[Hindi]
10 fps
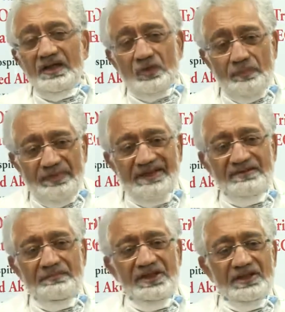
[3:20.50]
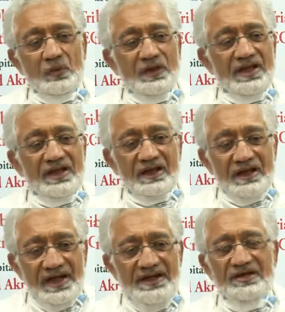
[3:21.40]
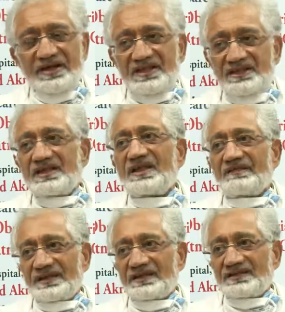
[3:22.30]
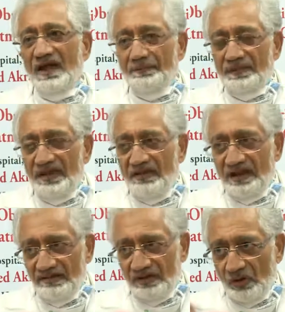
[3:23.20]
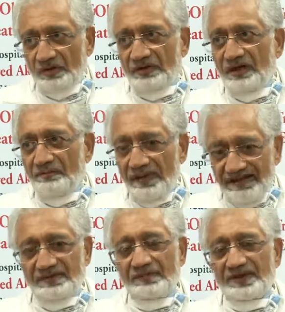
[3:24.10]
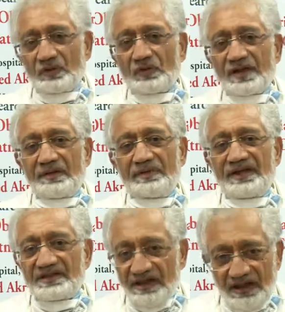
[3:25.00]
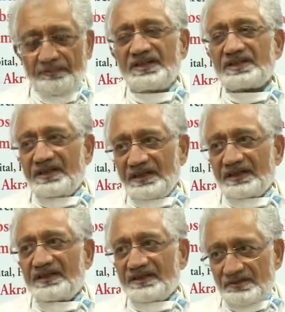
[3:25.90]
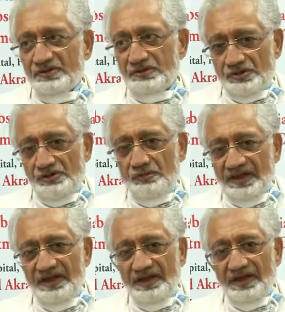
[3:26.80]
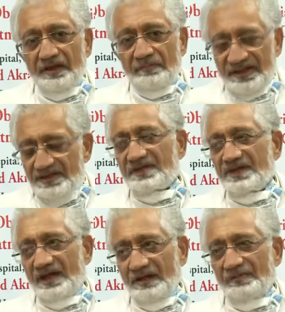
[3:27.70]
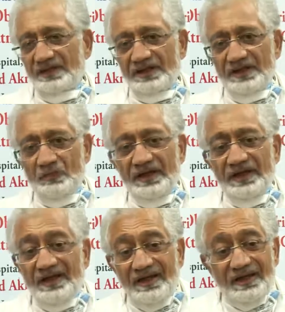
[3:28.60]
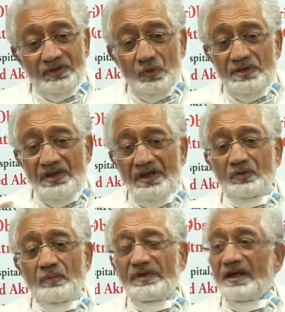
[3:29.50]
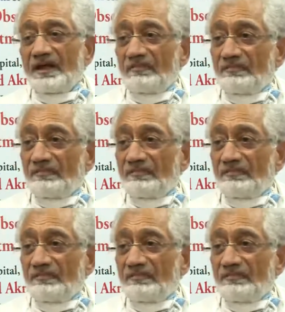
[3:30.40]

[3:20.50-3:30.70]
तो मैं समझता हूं कि अगर राइट रीजन की वजह से आपकी एज ए डॉक्टर मैं समझता हूं कि अगर मेरी जान भी चली जाती है इस जस्तजू में मरीज की जान बचाते हुए तो ये तो मेरे